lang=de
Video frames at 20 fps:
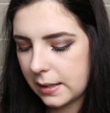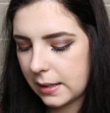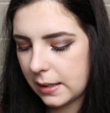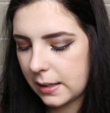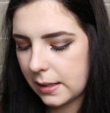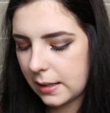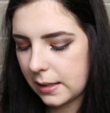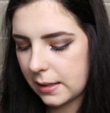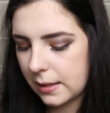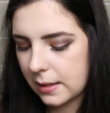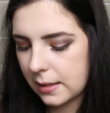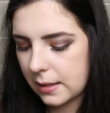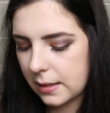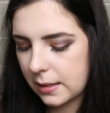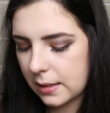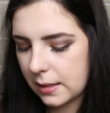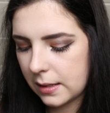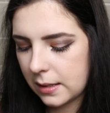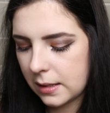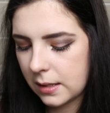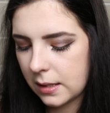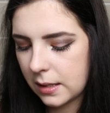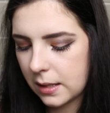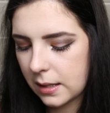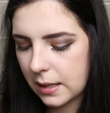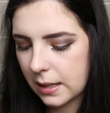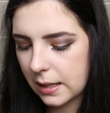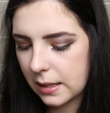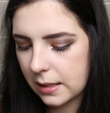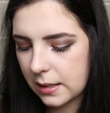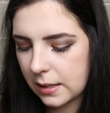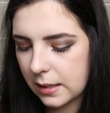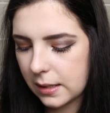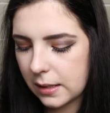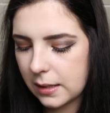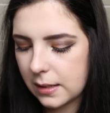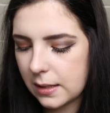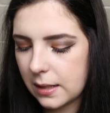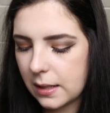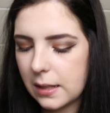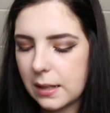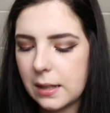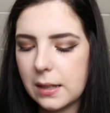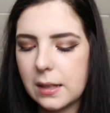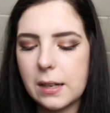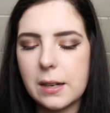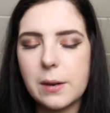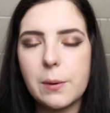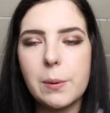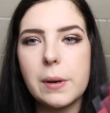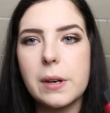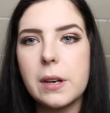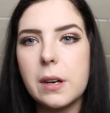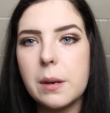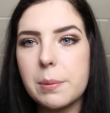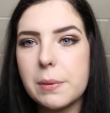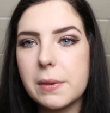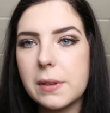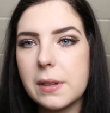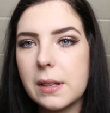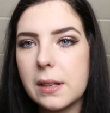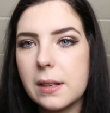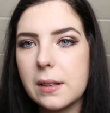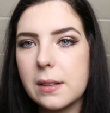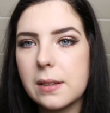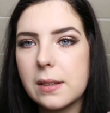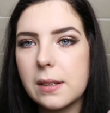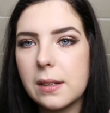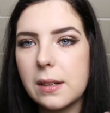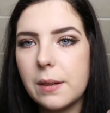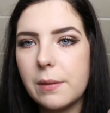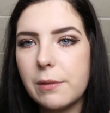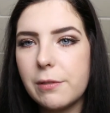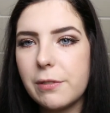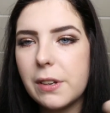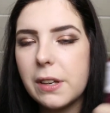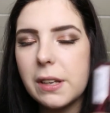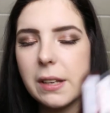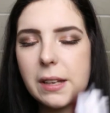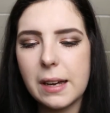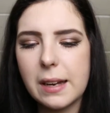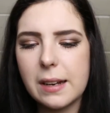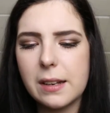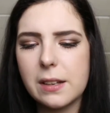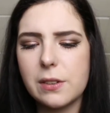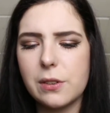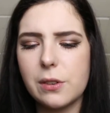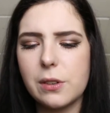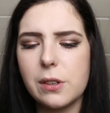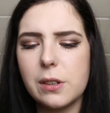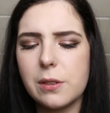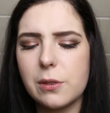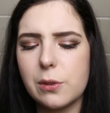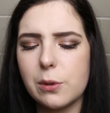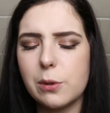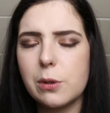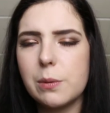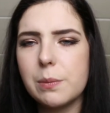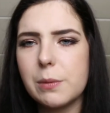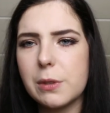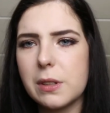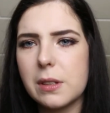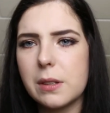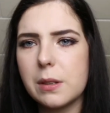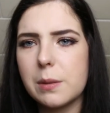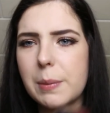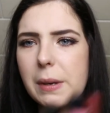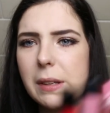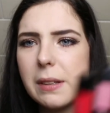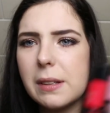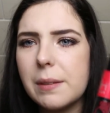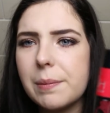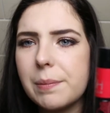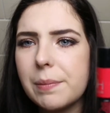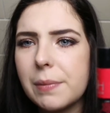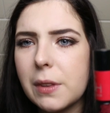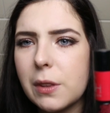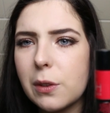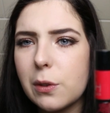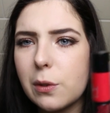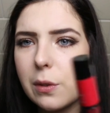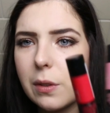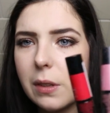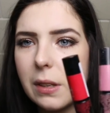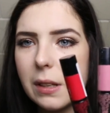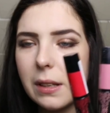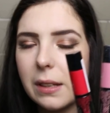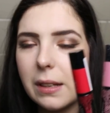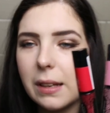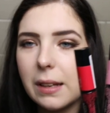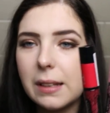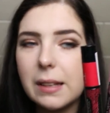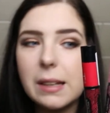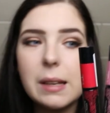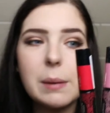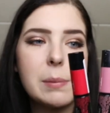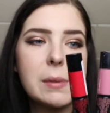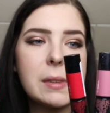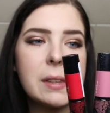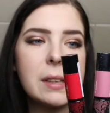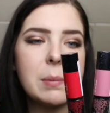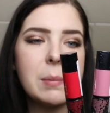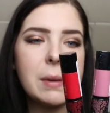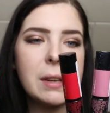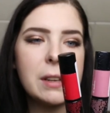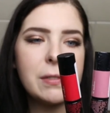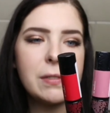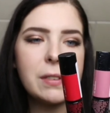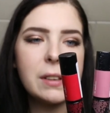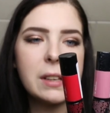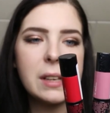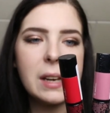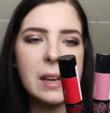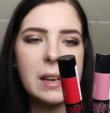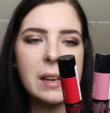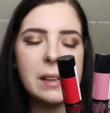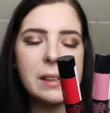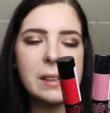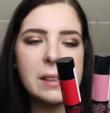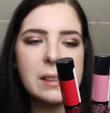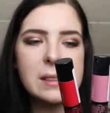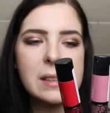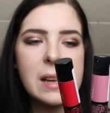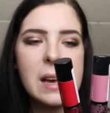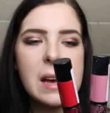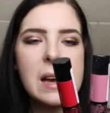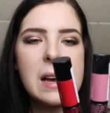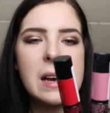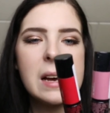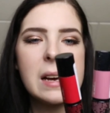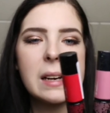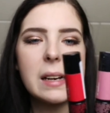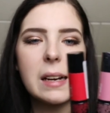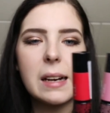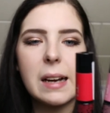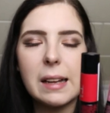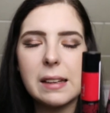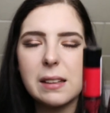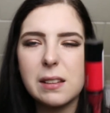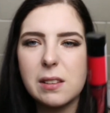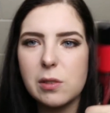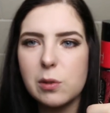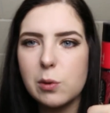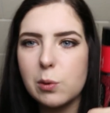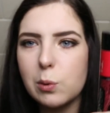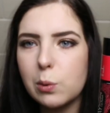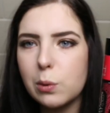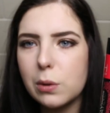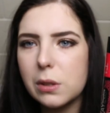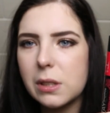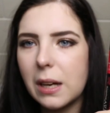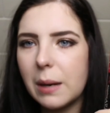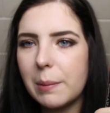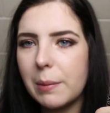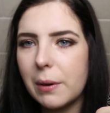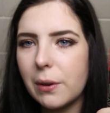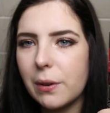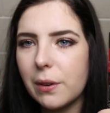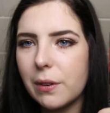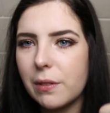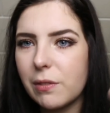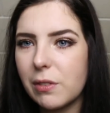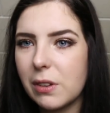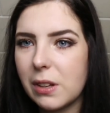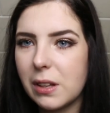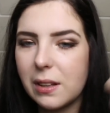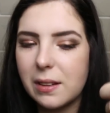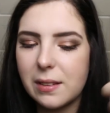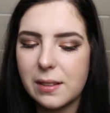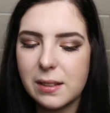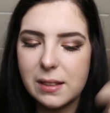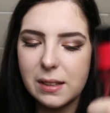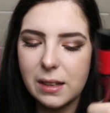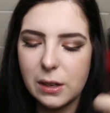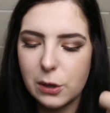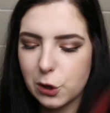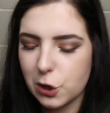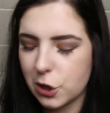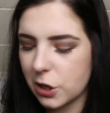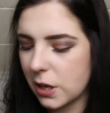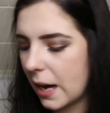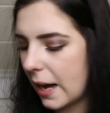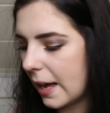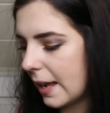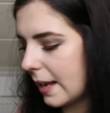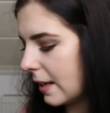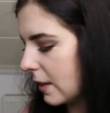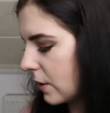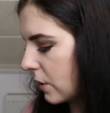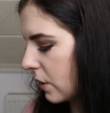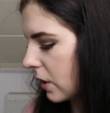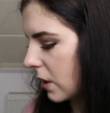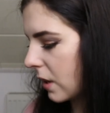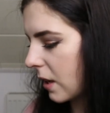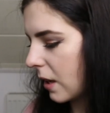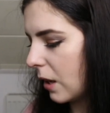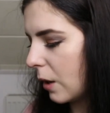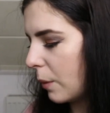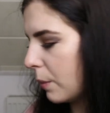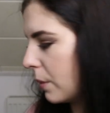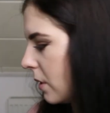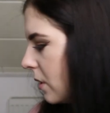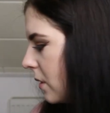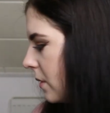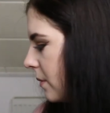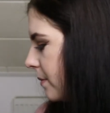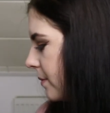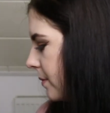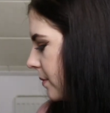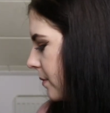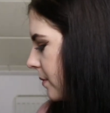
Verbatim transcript: Diese Catrice Liquid Lipsticks äh, finde ich eigentlich, sorry, so rum sind es besser zu sehen. Äh, die gibt es nicht mehr, die finde ich allerdings ganz gut, aber irgendwie sind die auch schon alt und ich glaube,